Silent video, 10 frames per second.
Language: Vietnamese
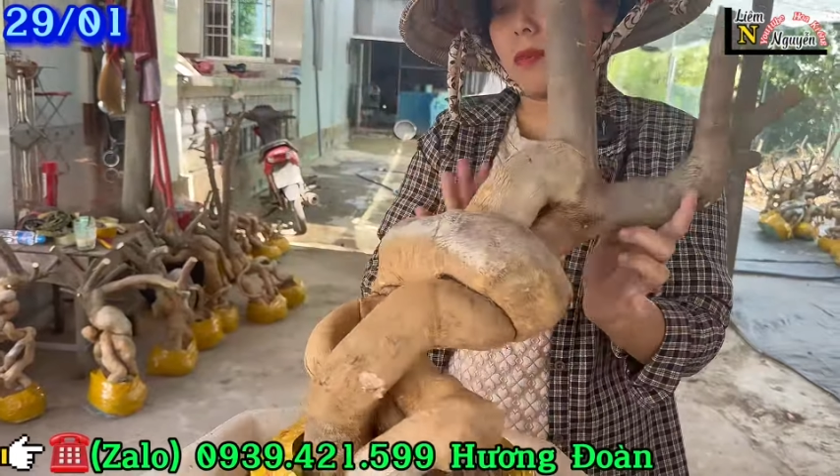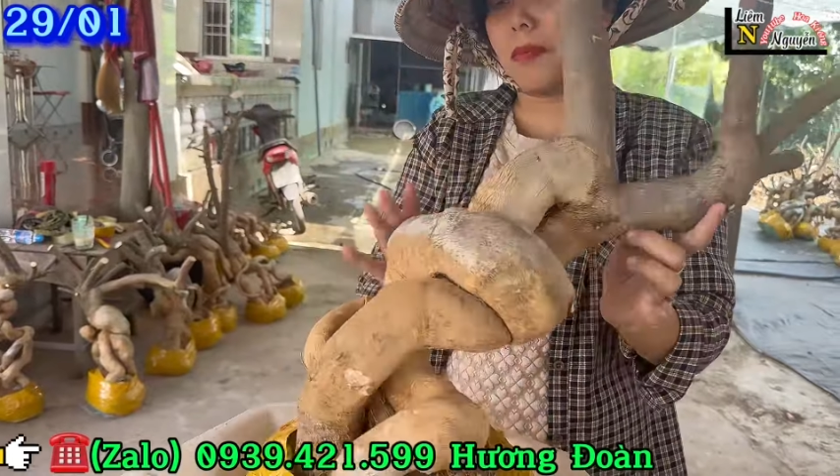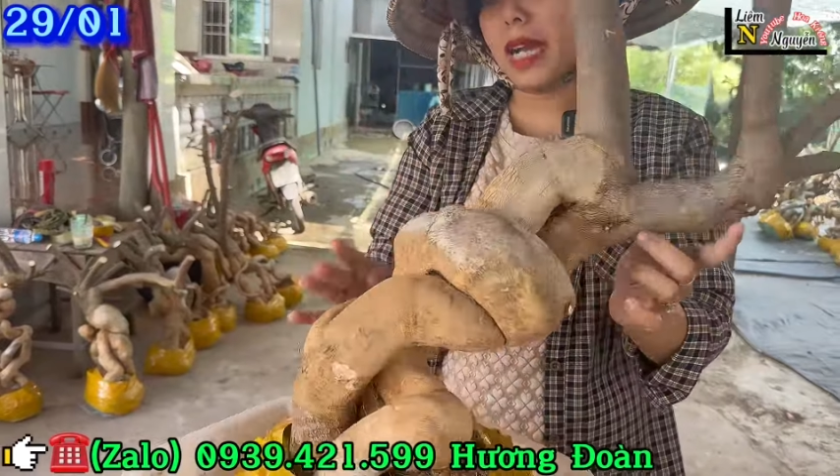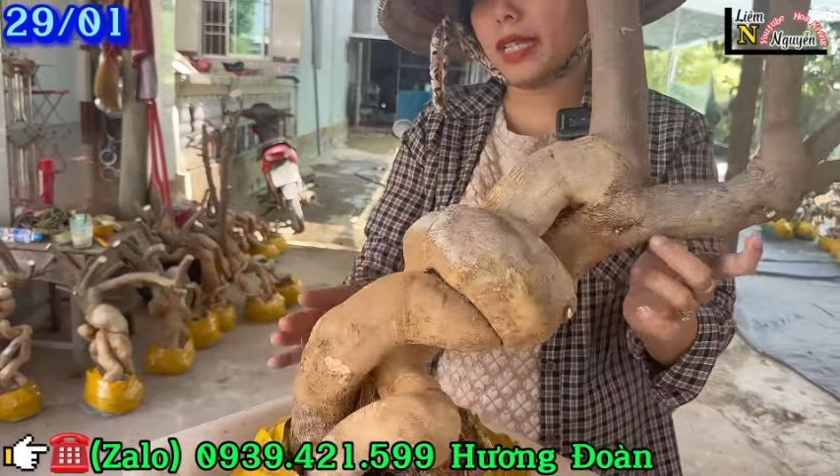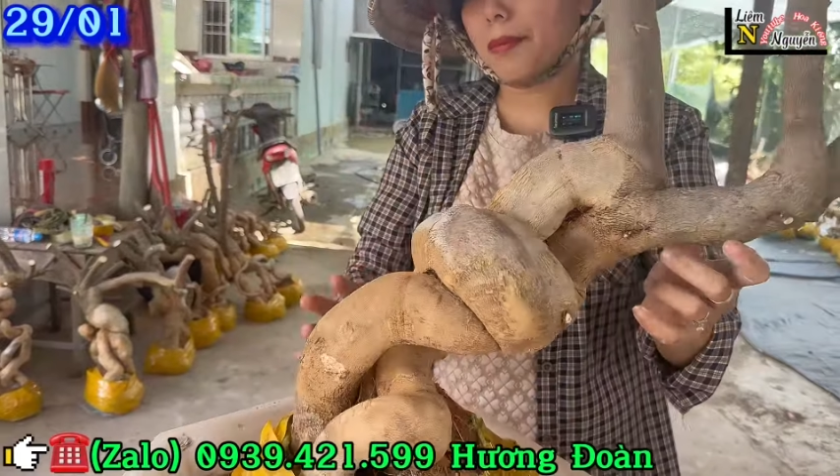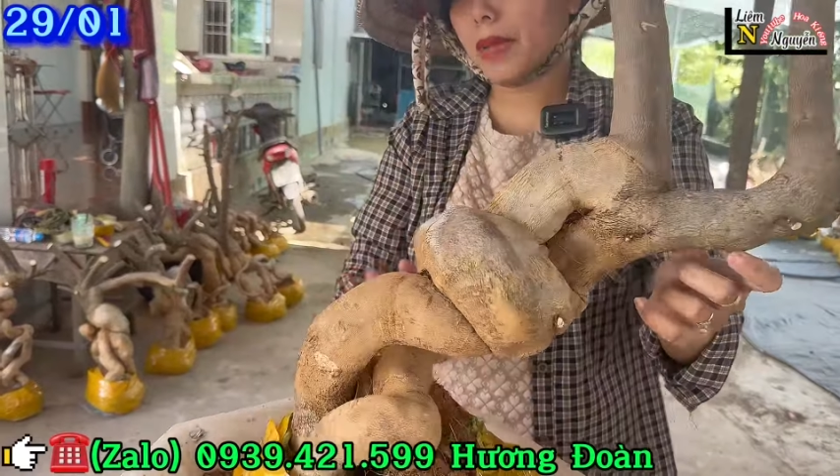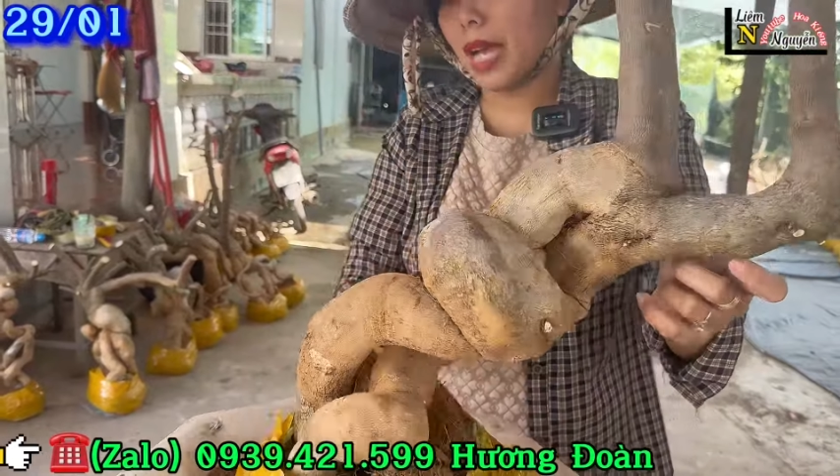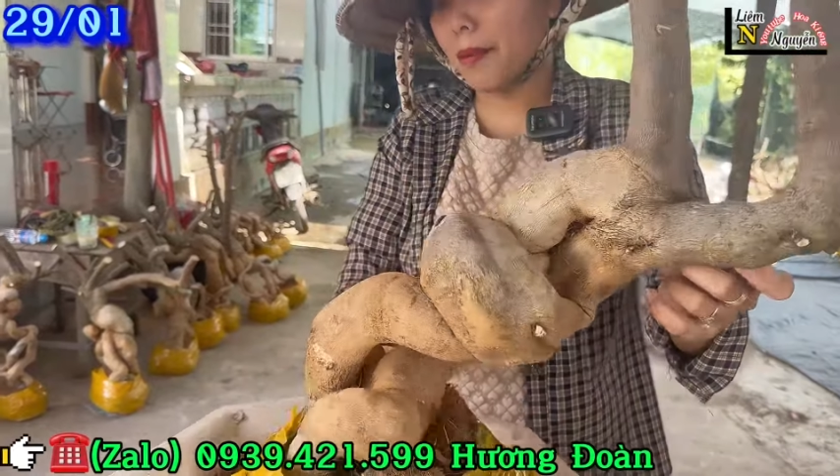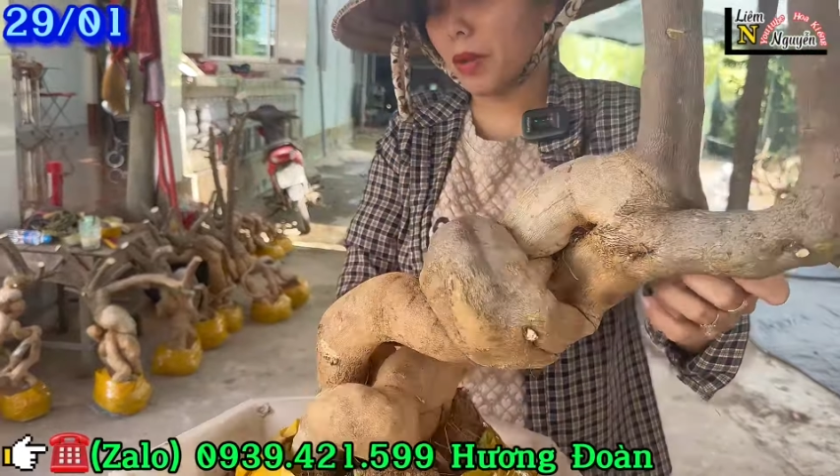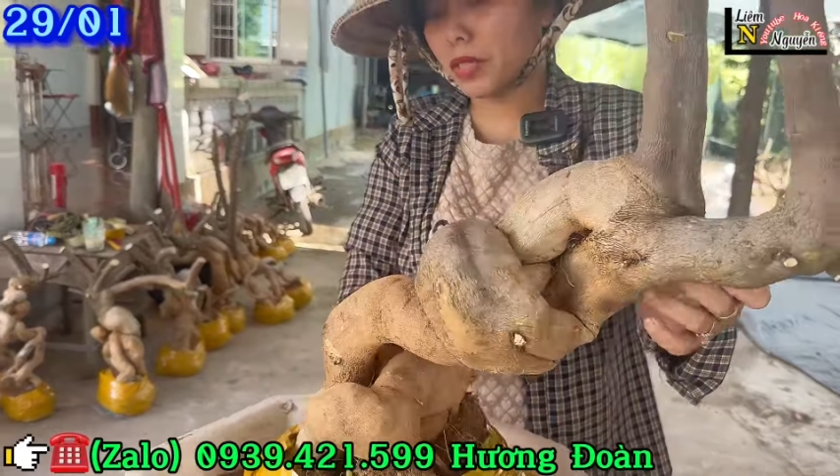
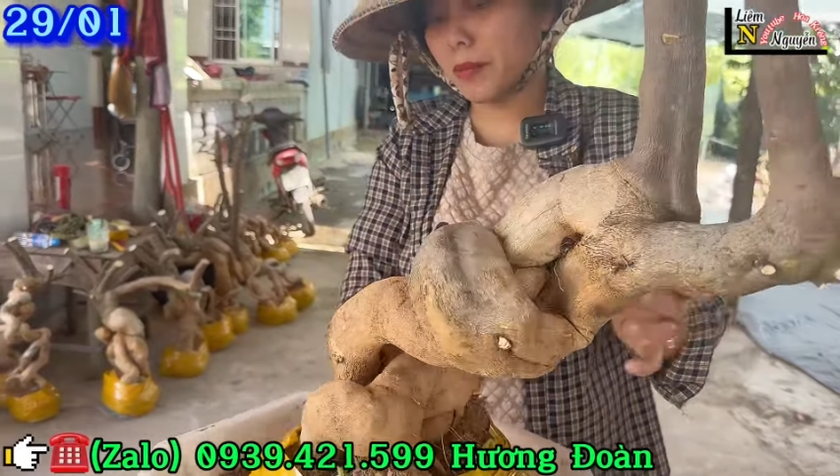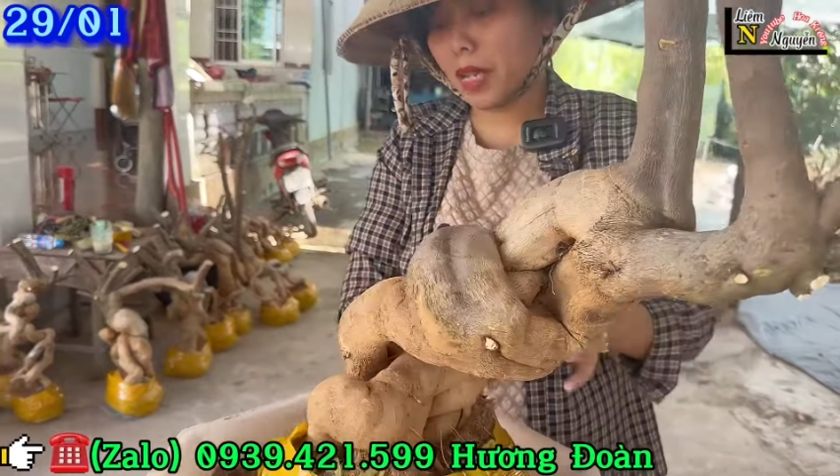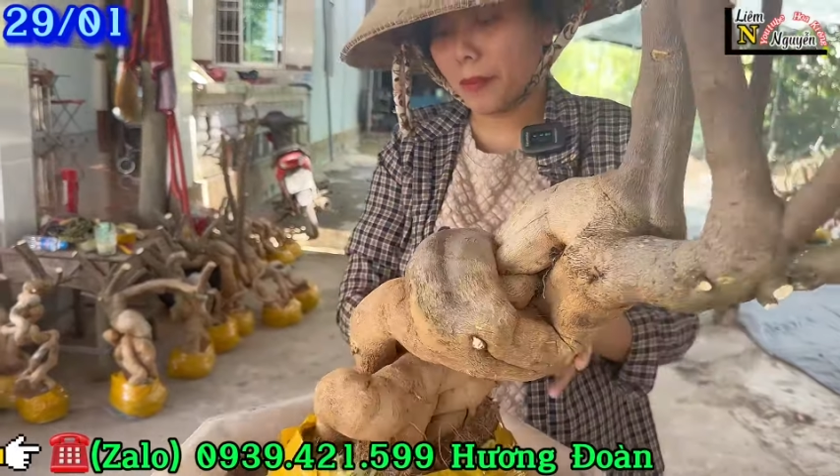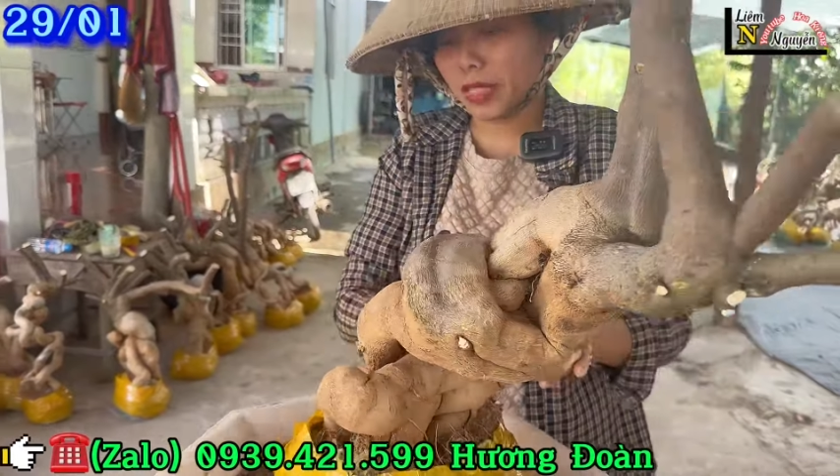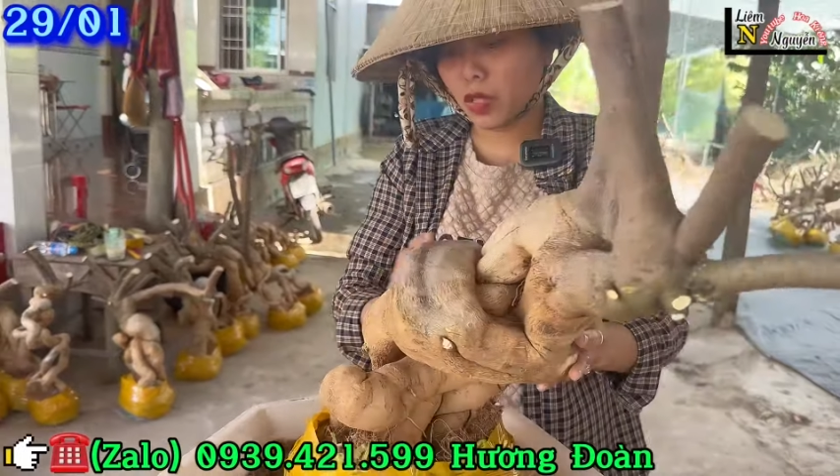300k bao ship cho mã